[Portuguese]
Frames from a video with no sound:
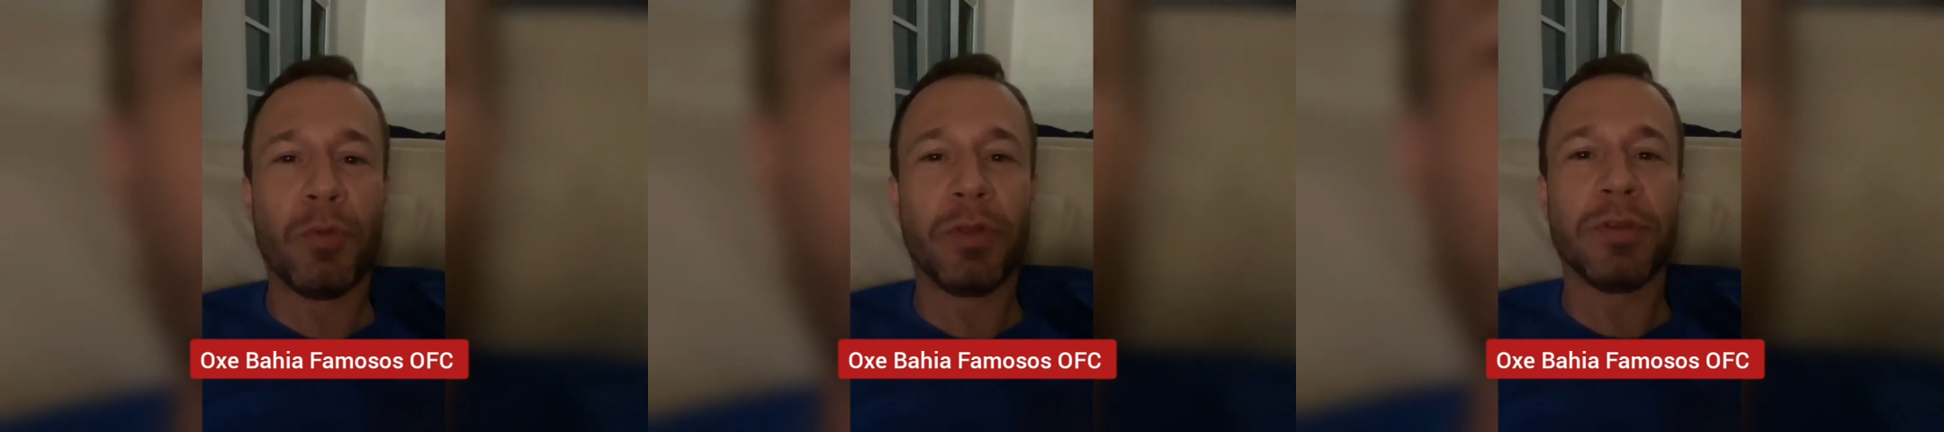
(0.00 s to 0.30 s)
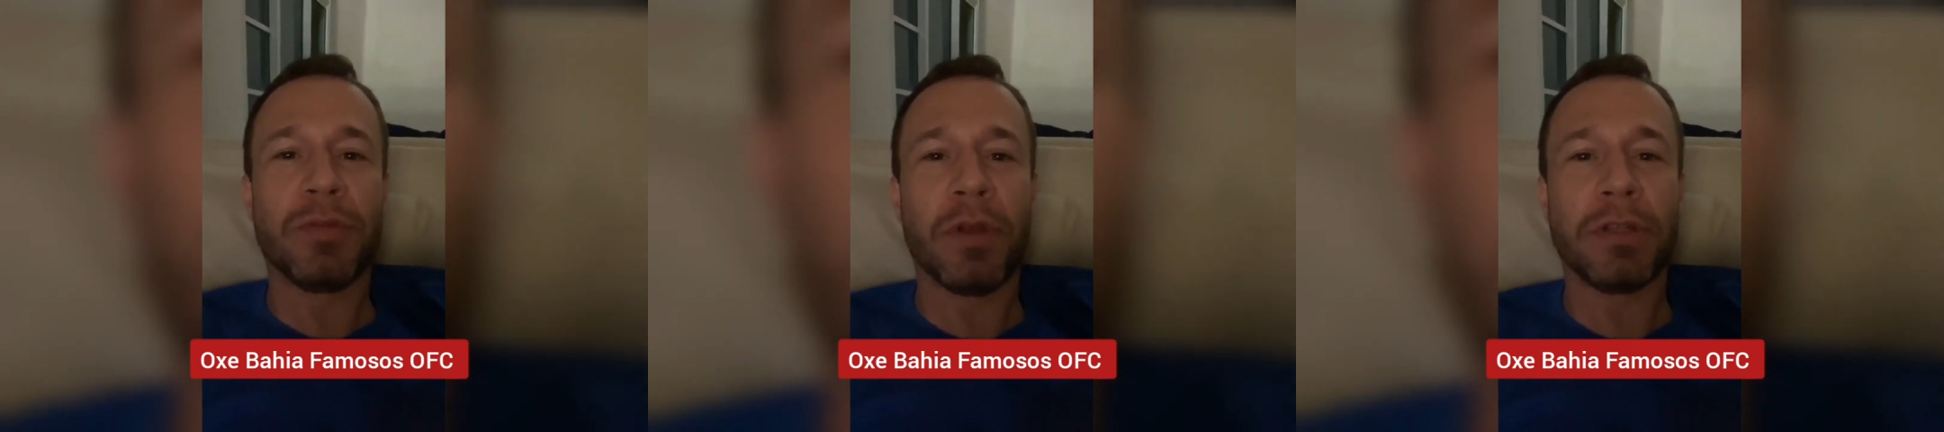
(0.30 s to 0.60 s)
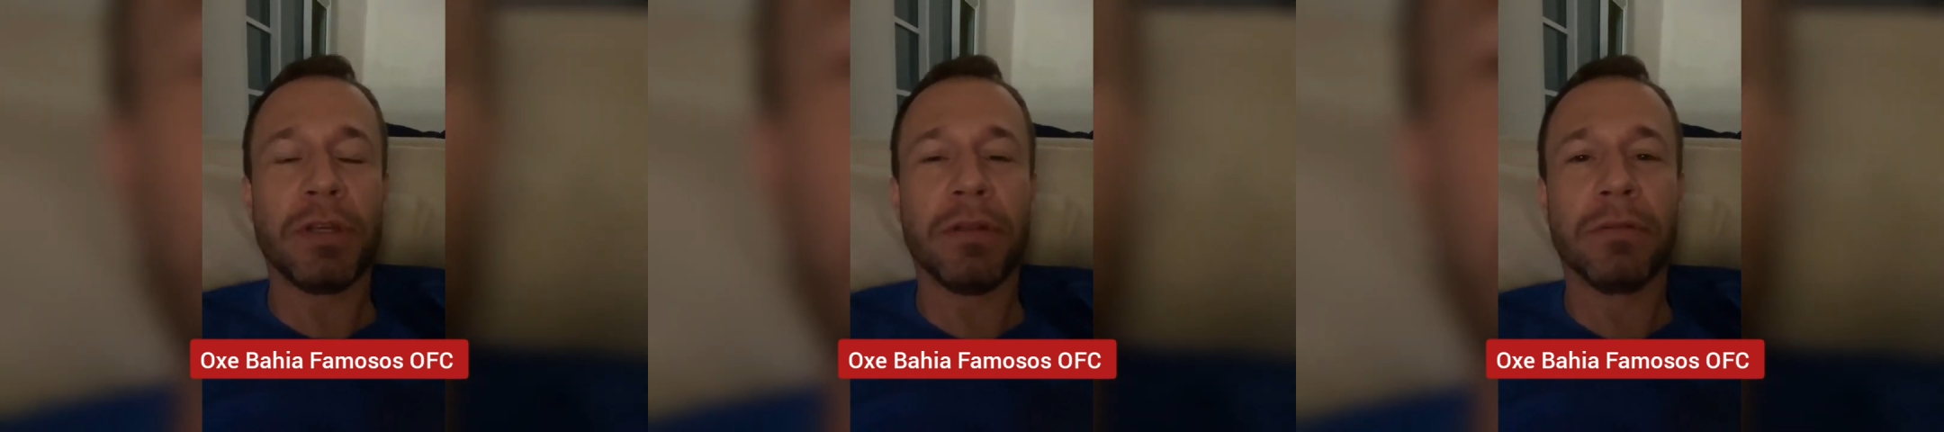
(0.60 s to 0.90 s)
muito
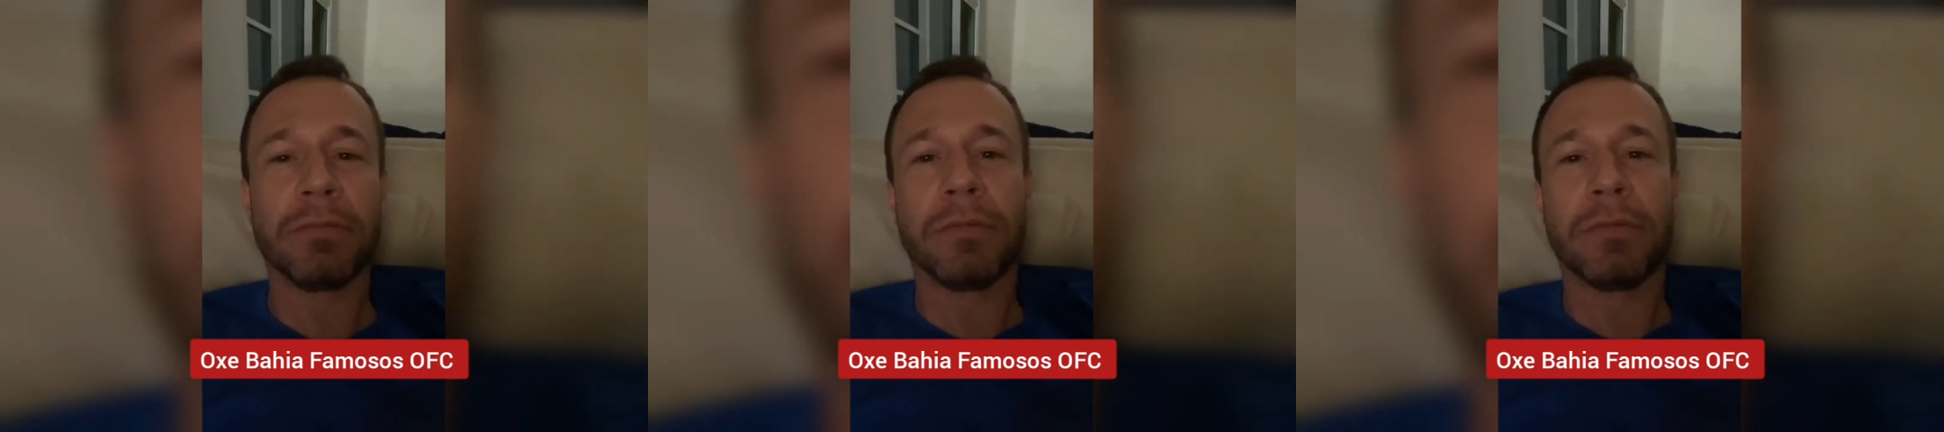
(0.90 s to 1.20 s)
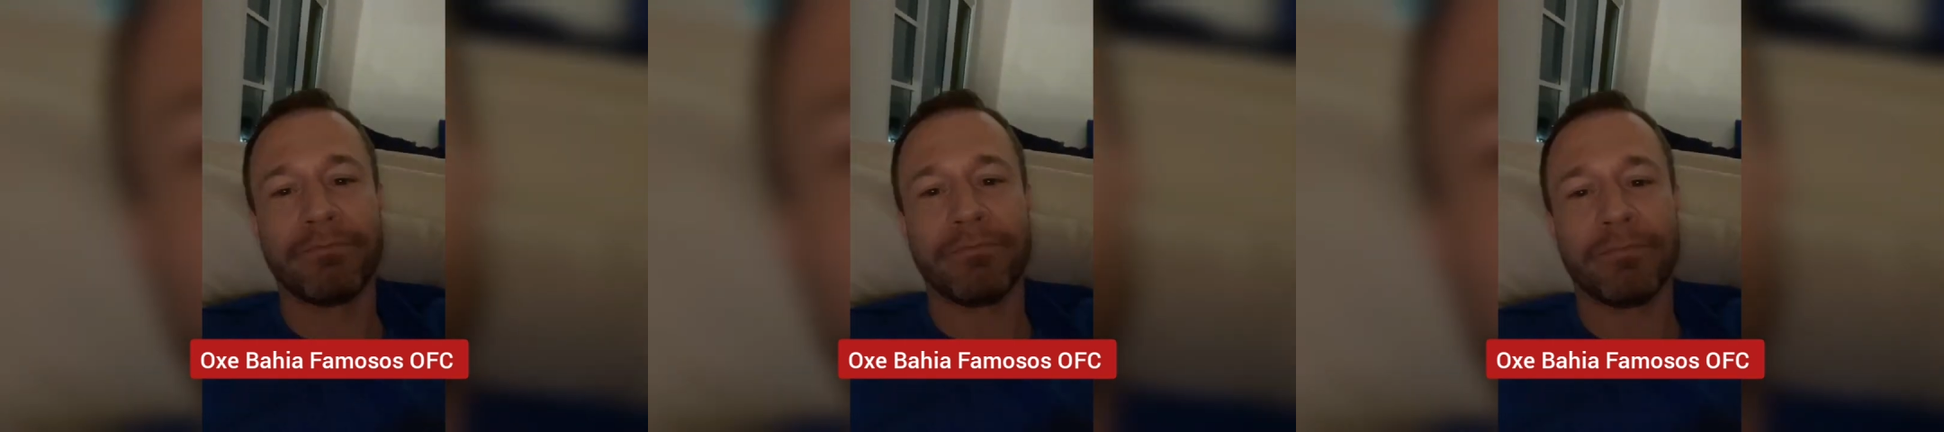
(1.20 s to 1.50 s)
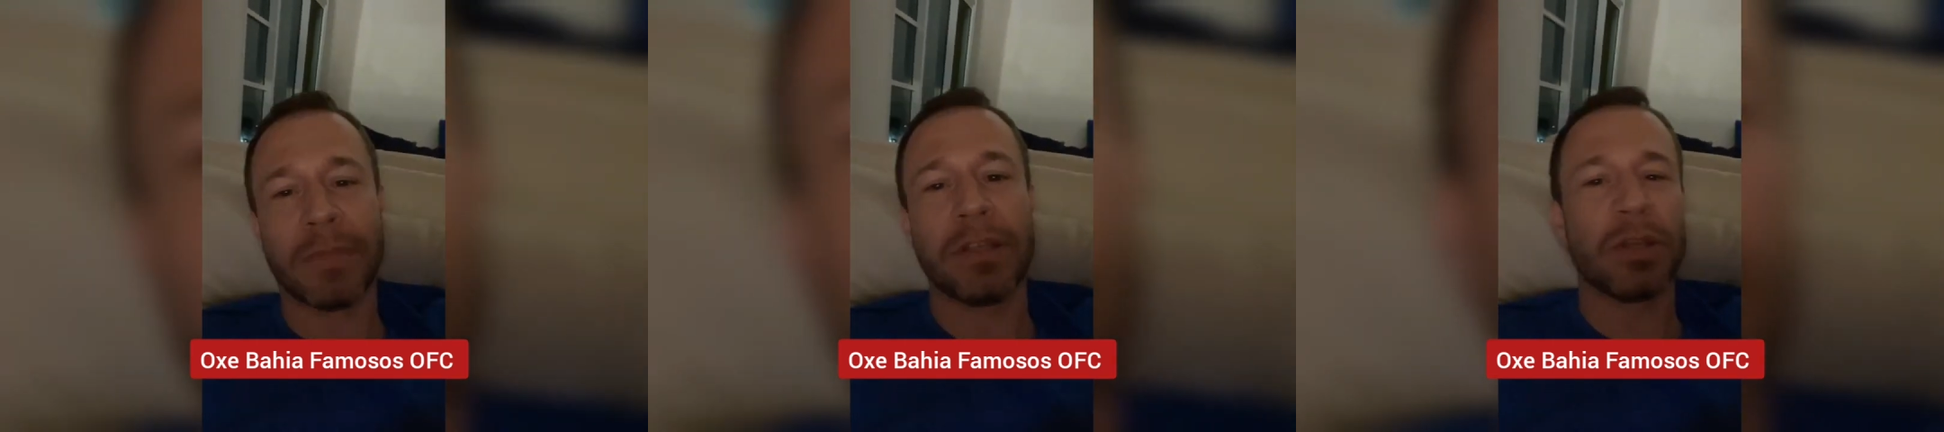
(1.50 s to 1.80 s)
divertido.
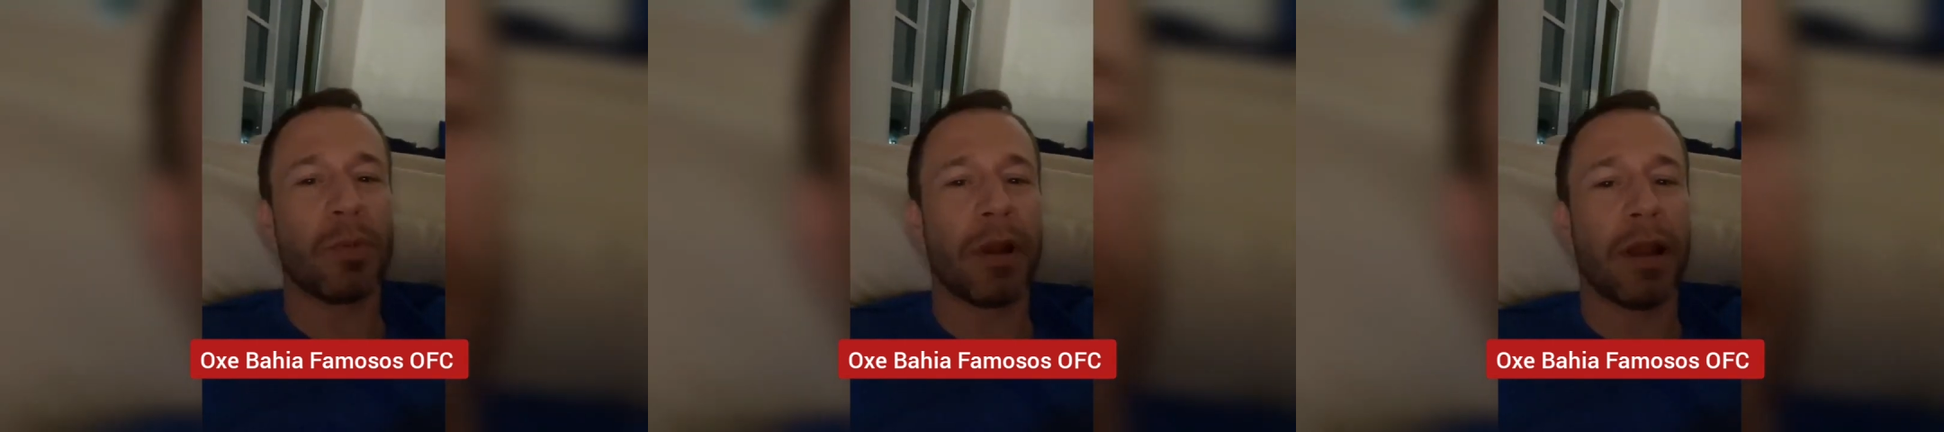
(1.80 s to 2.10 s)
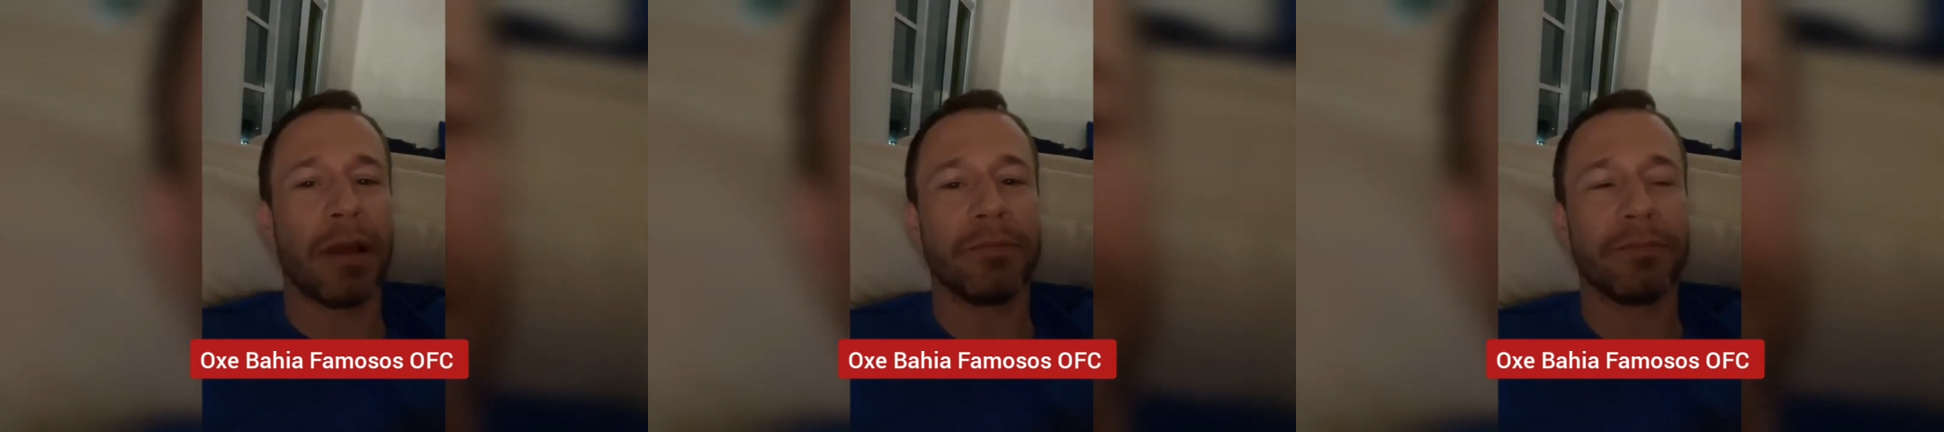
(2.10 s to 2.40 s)
Mas deixa pra lá.